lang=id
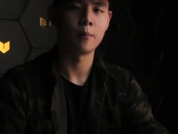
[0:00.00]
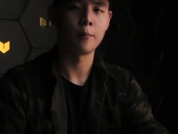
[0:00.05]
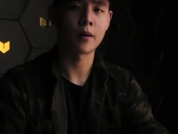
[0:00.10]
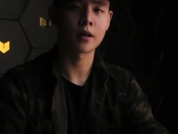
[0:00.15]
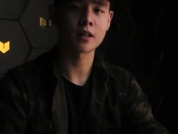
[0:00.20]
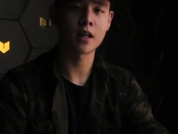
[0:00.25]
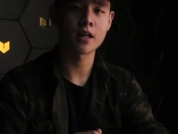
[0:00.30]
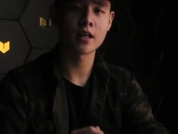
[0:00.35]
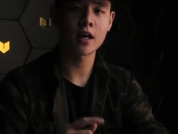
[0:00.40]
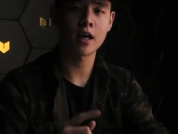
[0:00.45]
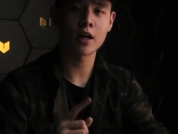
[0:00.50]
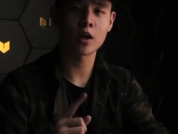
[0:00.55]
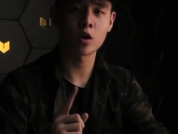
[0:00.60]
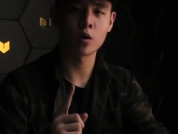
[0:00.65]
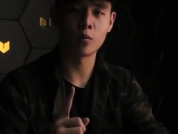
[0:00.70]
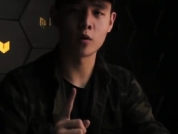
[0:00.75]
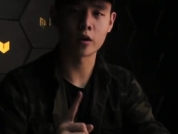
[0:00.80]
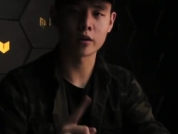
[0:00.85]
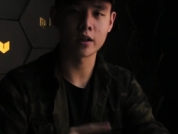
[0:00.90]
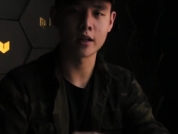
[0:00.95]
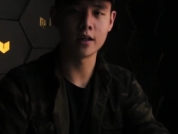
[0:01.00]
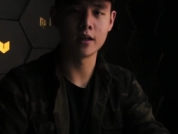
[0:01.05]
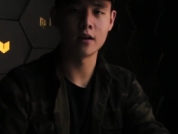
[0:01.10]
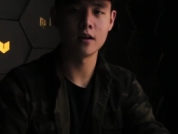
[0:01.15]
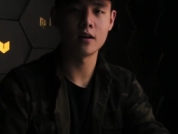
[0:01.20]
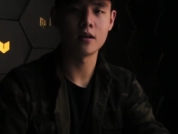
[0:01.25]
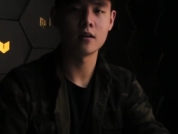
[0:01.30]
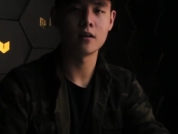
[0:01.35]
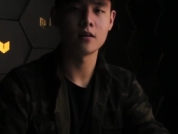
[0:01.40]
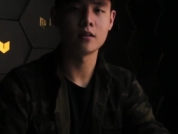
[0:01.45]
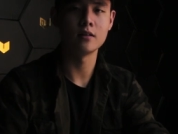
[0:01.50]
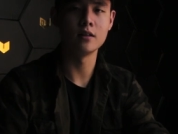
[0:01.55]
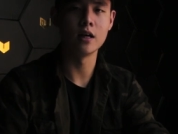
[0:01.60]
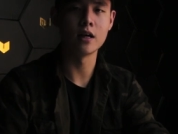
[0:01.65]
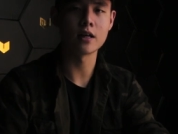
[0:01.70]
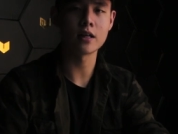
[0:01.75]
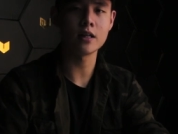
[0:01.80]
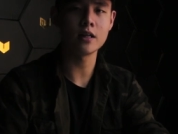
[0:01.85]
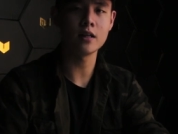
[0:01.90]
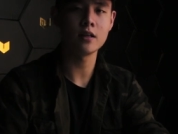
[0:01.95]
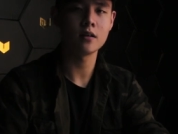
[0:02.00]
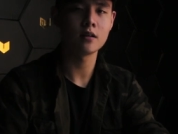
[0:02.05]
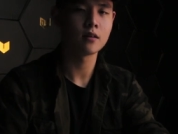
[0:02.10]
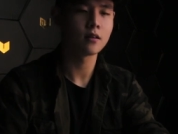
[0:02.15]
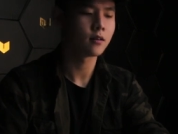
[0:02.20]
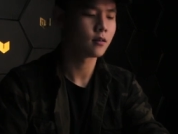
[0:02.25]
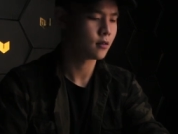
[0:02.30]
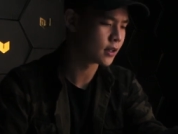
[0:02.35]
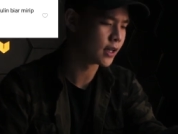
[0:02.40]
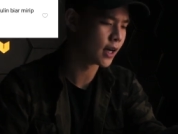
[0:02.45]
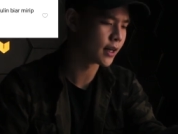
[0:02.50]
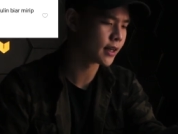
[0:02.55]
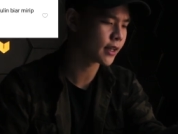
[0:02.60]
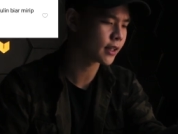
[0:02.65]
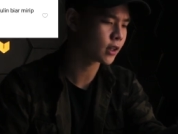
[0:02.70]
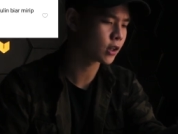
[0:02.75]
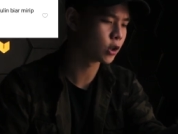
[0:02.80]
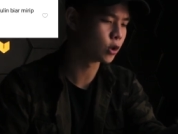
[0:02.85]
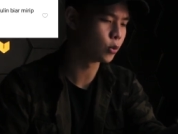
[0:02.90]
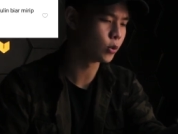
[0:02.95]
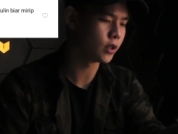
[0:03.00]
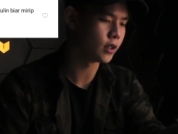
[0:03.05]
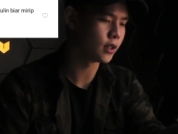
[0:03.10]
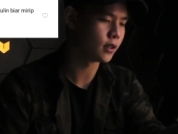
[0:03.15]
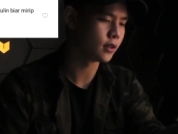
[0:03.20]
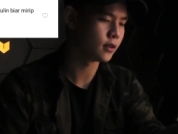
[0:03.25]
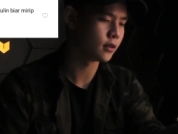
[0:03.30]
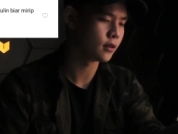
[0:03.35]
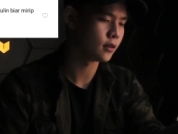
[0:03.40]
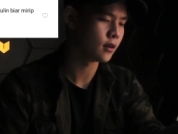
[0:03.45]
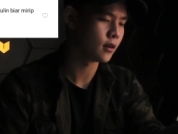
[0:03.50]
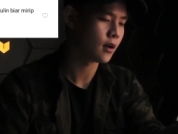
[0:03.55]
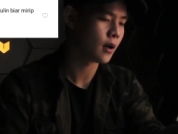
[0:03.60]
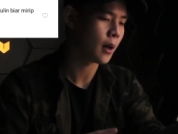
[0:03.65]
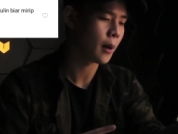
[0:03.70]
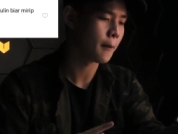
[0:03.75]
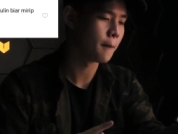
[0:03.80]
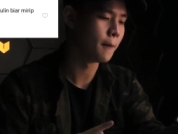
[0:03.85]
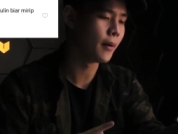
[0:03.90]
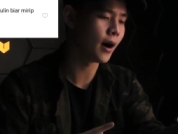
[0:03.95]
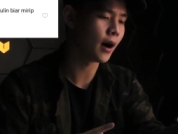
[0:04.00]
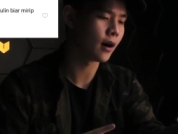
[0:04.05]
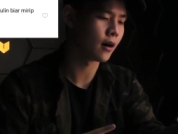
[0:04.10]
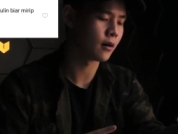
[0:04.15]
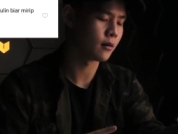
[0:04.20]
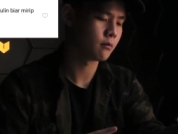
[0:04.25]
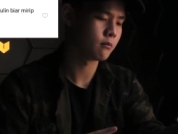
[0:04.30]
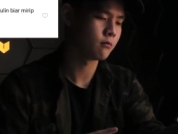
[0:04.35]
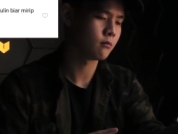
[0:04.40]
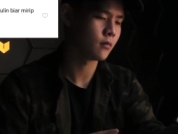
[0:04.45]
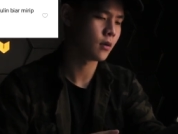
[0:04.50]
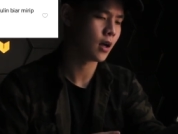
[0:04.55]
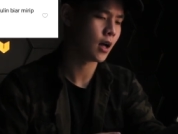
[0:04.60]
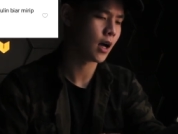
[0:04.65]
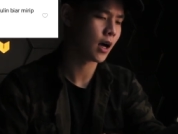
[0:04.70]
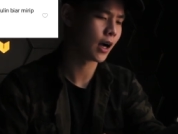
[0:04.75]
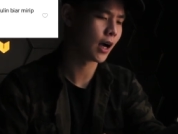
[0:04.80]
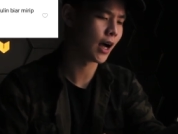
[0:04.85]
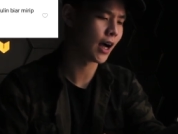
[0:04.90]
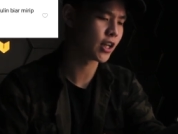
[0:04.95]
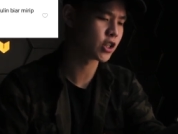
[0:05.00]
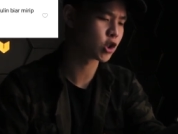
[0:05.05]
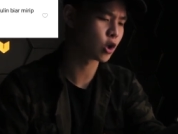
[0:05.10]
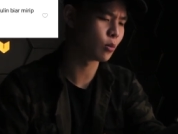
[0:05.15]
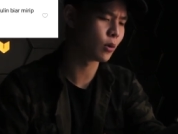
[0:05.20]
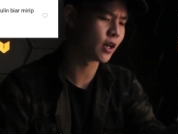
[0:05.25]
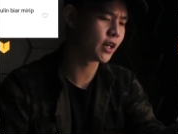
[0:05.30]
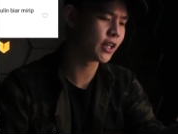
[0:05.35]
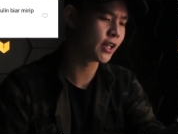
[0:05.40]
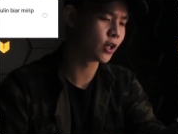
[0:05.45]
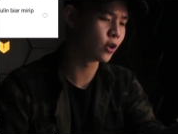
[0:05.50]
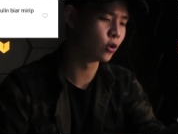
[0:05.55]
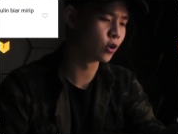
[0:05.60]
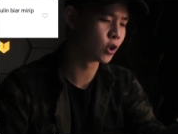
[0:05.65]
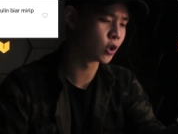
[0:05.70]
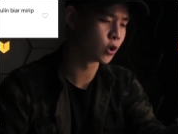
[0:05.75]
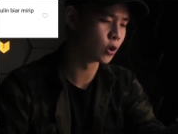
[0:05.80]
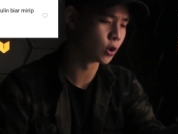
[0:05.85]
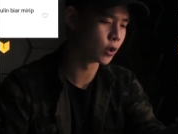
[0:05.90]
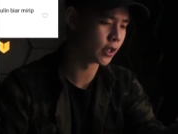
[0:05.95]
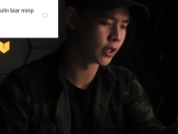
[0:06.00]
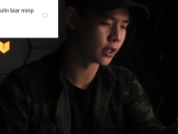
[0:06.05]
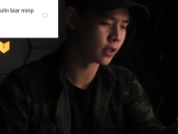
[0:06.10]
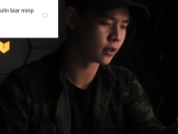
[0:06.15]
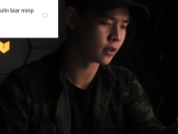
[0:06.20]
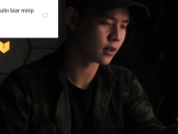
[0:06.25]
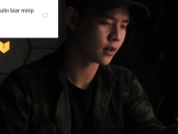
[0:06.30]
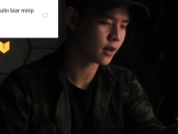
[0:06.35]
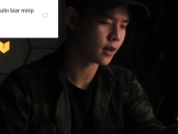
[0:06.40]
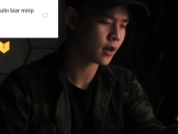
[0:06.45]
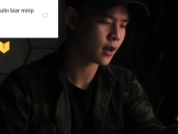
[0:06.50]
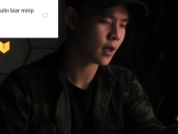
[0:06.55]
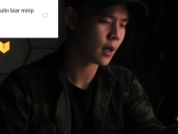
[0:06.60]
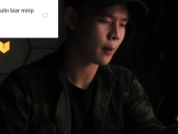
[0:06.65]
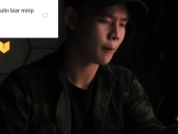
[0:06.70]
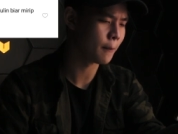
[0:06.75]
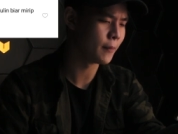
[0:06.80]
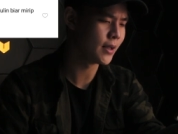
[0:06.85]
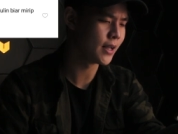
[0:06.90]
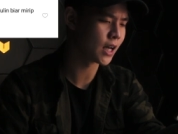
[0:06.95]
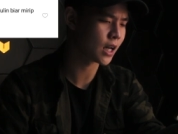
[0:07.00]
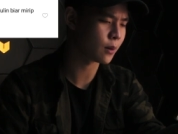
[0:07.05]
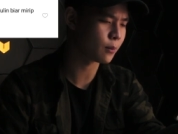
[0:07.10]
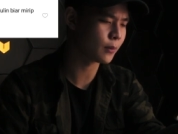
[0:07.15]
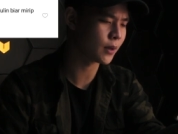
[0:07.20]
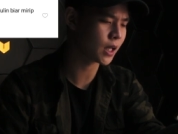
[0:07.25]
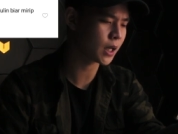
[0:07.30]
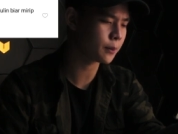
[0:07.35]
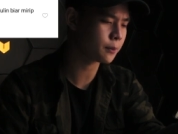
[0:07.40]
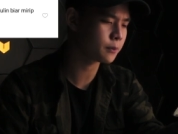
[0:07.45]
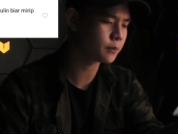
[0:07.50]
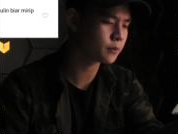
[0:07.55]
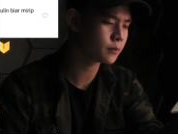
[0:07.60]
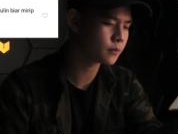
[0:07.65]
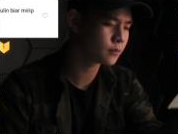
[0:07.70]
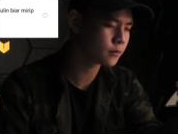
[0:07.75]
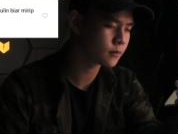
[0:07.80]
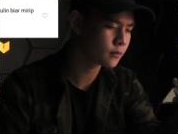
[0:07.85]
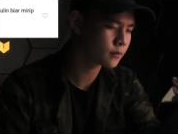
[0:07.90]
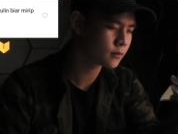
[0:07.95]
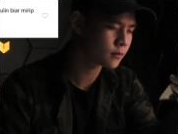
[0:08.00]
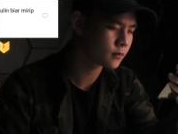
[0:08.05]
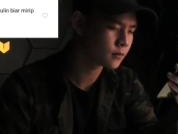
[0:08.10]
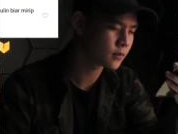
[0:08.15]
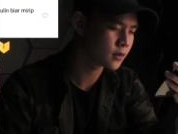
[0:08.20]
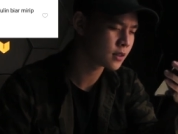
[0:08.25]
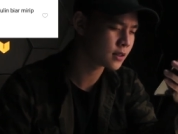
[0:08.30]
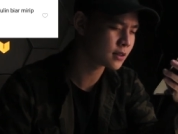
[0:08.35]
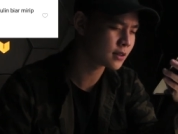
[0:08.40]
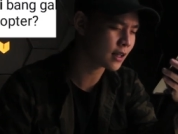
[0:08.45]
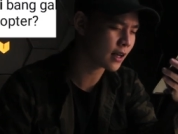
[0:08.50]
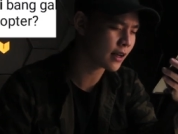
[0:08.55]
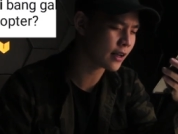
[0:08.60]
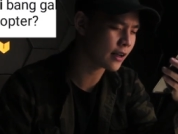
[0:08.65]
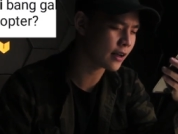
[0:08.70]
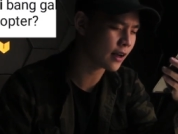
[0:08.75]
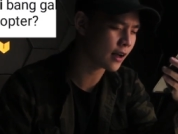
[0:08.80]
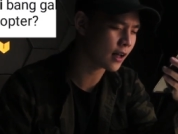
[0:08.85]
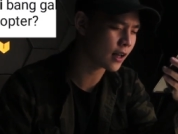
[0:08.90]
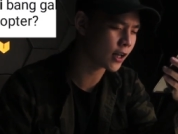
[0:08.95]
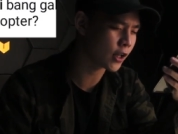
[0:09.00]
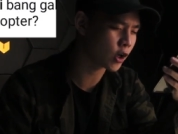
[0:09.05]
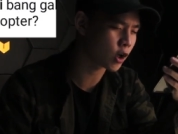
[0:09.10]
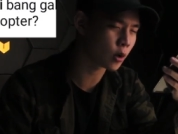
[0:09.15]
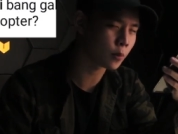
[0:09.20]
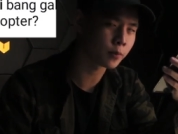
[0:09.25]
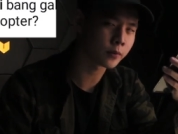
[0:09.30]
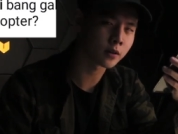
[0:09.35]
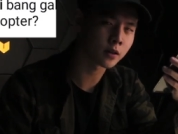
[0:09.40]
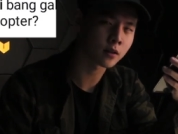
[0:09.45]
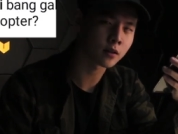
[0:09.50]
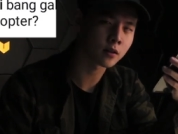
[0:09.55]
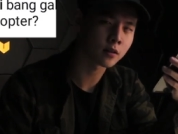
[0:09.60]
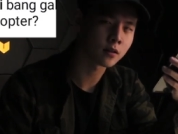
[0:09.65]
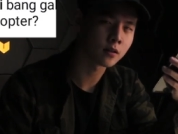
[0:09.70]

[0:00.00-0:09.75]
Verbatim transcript: Pertanyaan nomor 3 dari Ganet Dwi. Bang, nggak coba digundulin biar mirip saya helikopter.